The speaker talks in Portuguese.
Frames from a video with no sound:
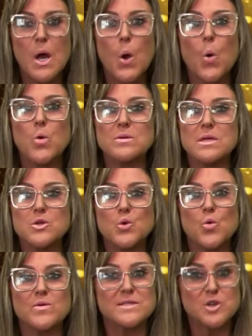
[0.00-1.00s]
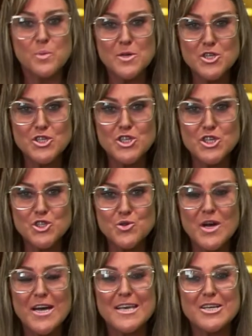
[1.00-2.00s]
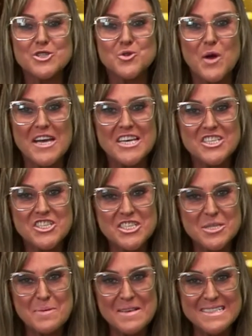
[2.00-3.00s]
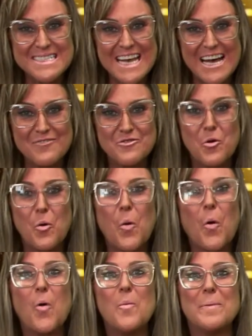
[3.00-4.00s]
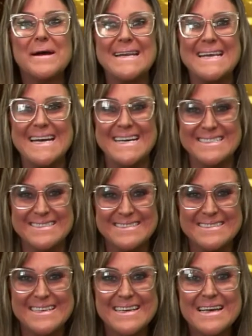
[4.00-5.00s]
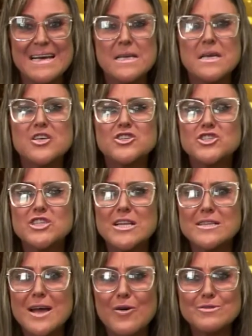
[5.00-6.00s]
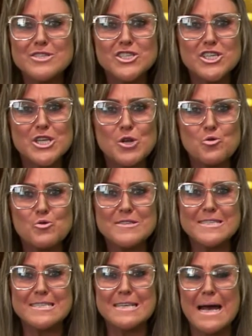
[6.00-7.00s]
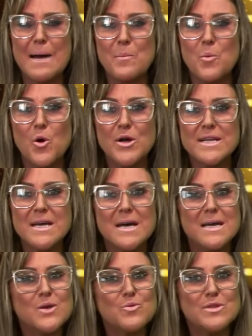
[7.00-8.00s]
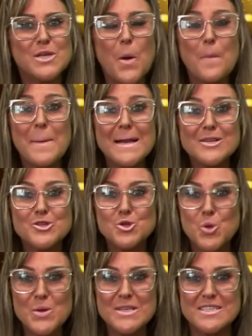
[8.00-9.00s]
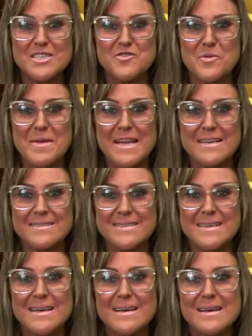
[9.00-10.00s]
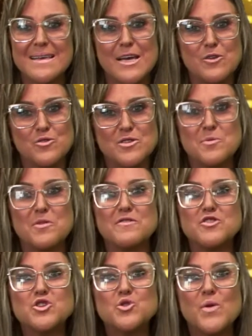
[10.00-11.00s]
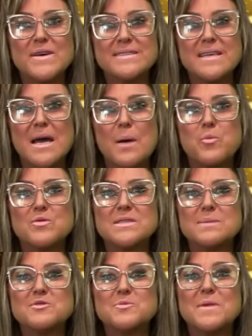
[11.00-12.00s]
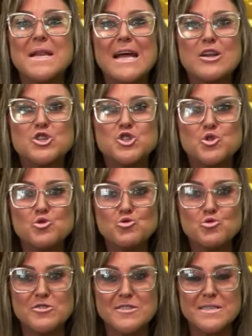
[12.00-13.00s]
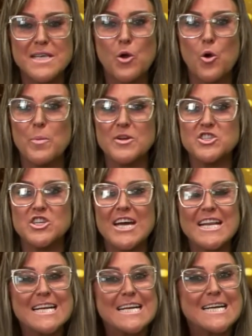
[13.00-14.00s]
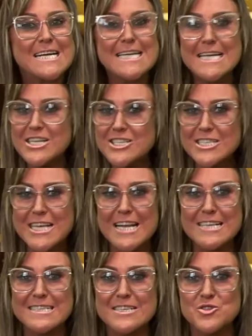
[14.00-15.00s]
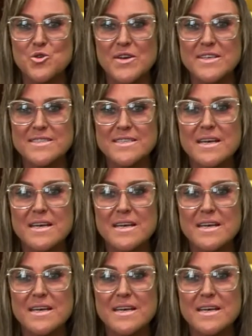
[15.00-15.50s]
contando com o seu prestígio e a sua indispensável companhia. Que este Natal seja de luz, amor e união para todas as famílias. Que em 2022 possamos brilhar juntos e compartilhar grandes realizações.